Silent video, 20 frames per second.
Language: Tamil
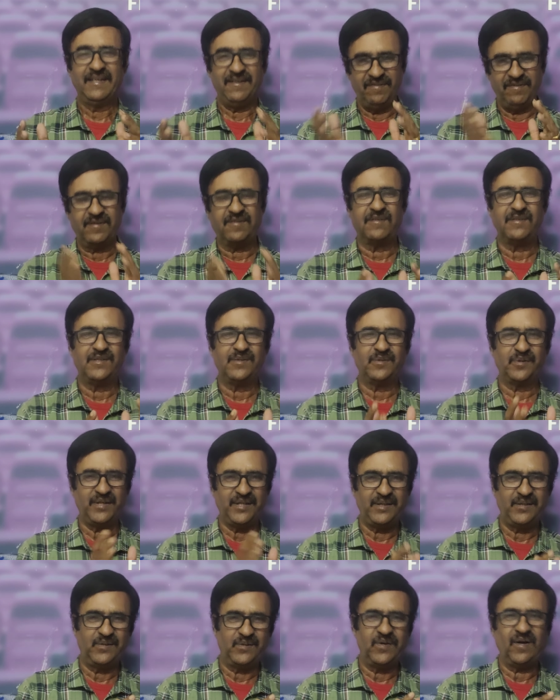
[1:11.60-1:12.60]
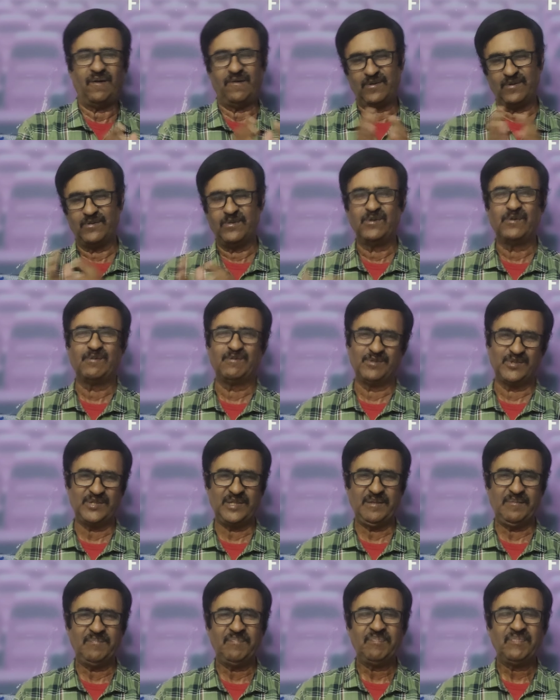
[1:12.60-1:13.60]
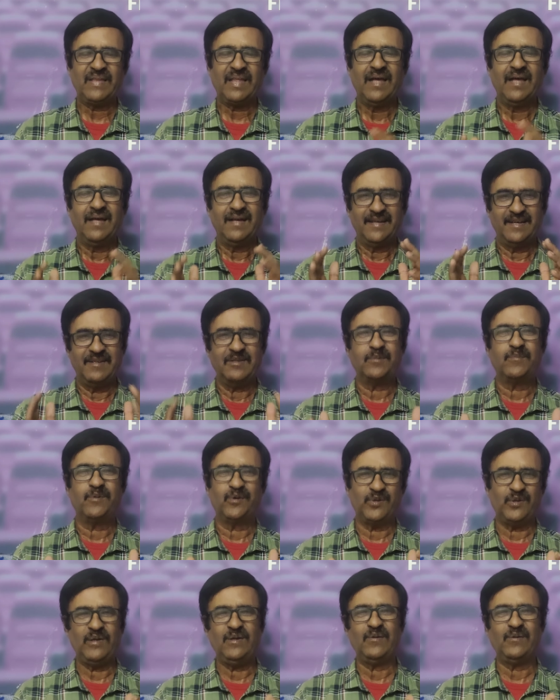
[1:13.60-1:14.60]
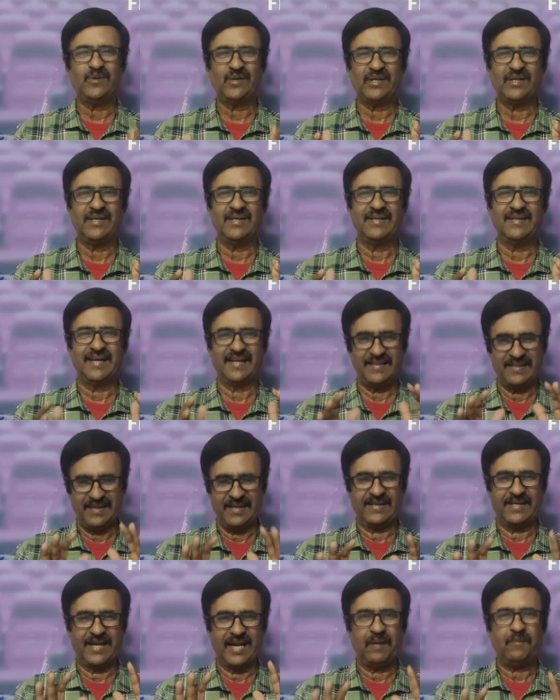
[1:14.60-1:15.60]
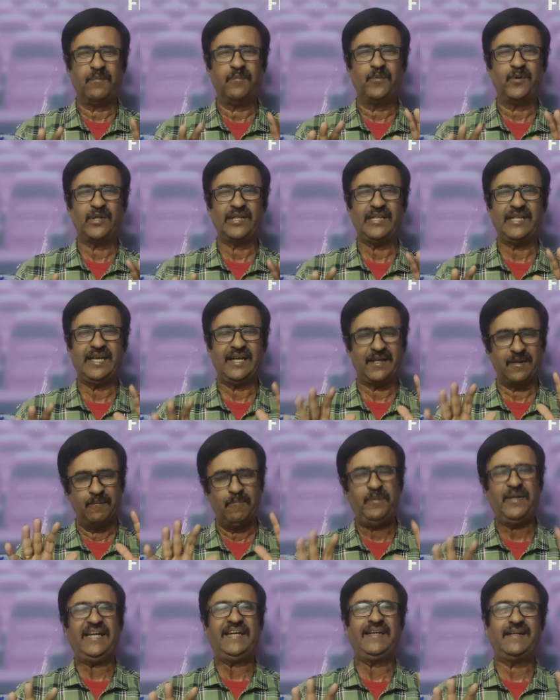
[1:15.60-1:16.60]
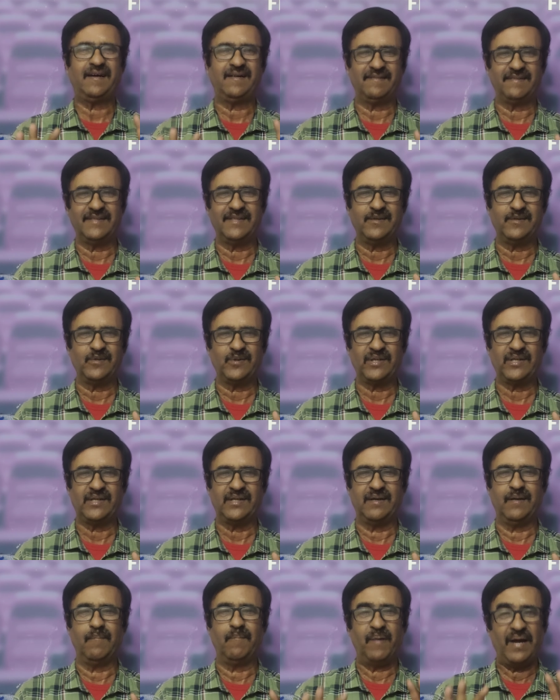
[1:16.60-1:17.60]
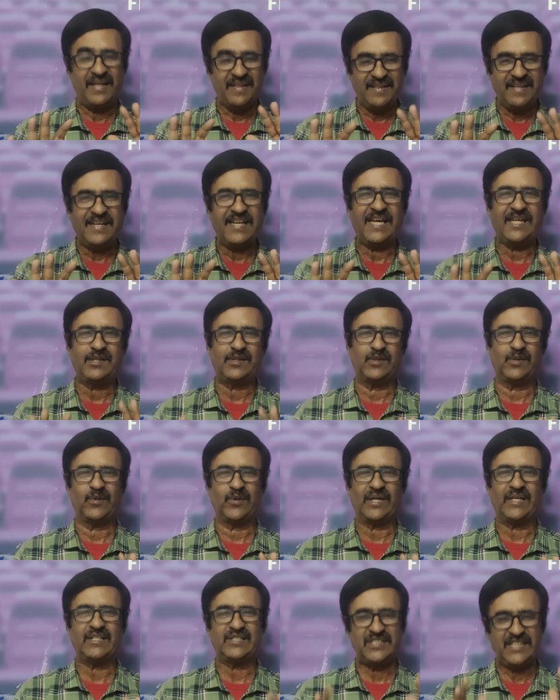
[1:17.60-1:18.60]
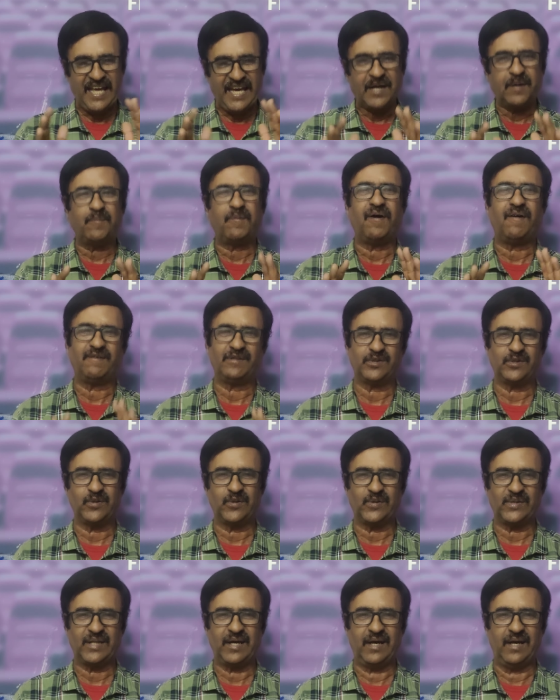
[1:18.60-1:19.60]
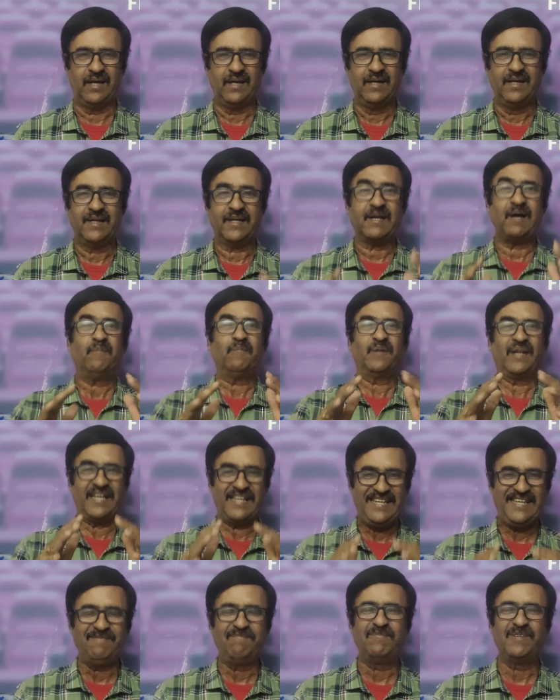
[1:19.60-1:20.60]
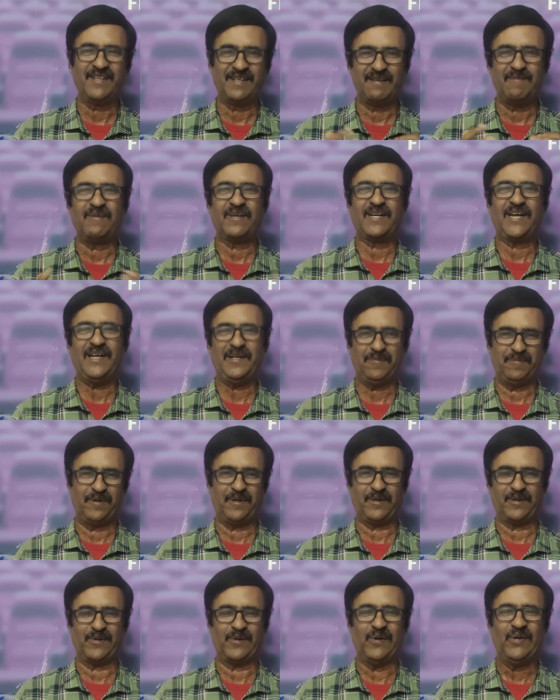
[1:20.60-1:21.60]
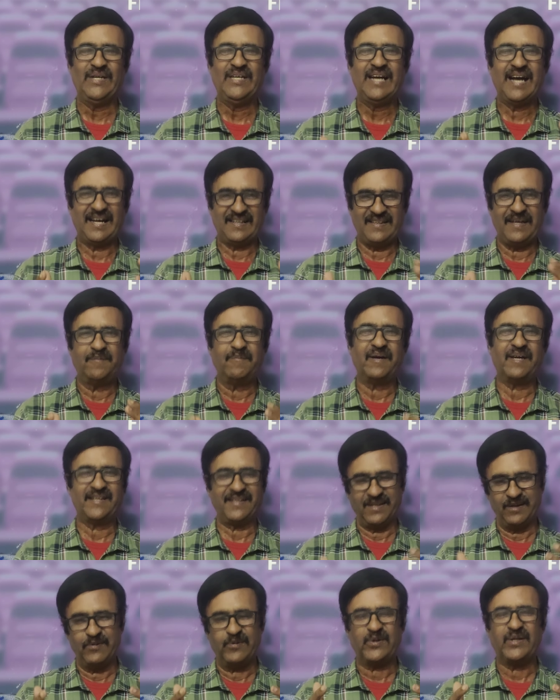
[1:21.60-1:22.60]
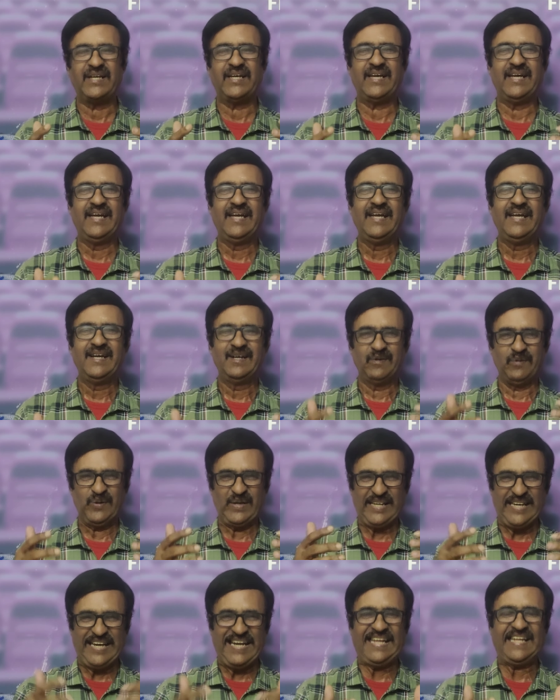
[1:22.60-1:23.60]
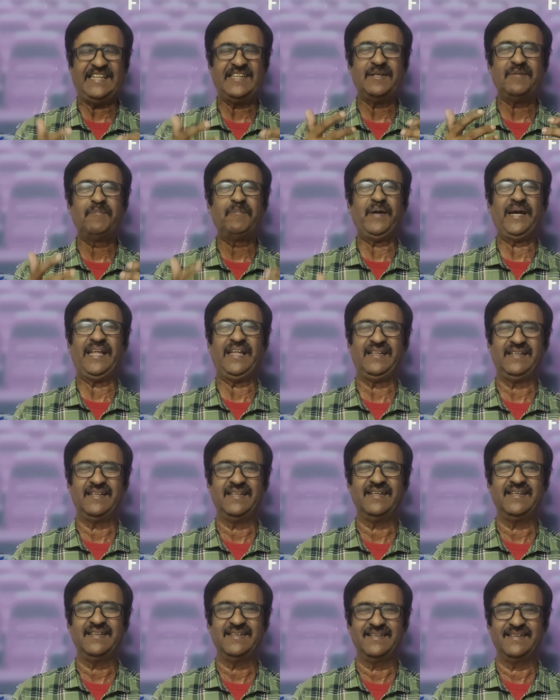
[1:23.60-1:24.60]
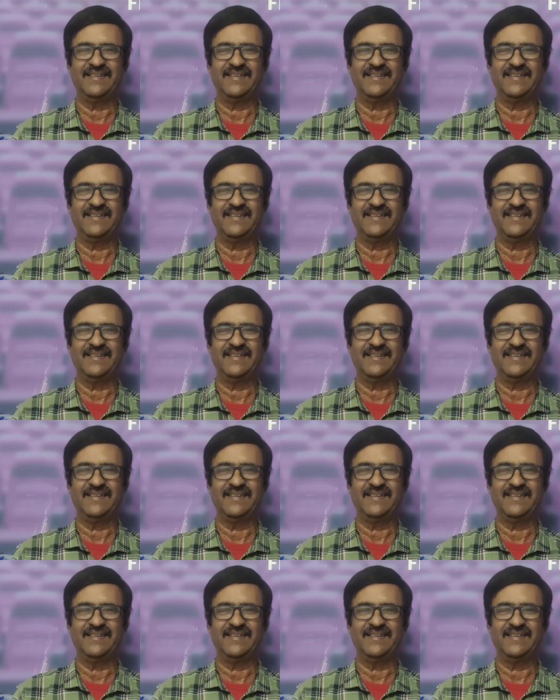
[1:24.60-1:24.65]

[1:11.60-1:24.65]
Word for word: இவர் வந்து ஒரு இண்டோ அவர் வந்து ஒரு முஸ்லீம் இருந்த போதிலும் ஒரு அந்த கிராமப்புறத்துலேயே கம்ப்ளீட்டாக வந்து ஒரு மனித நேயத்தோட ஸ்நேக பாவத்தோடு தான் ராம் ரஹீம்னு நம்ம கேள்விப்பட்டிருக்கோம் அதே மாதிரி தான் ஒரு ஒரு இணைந்து பிணைந்து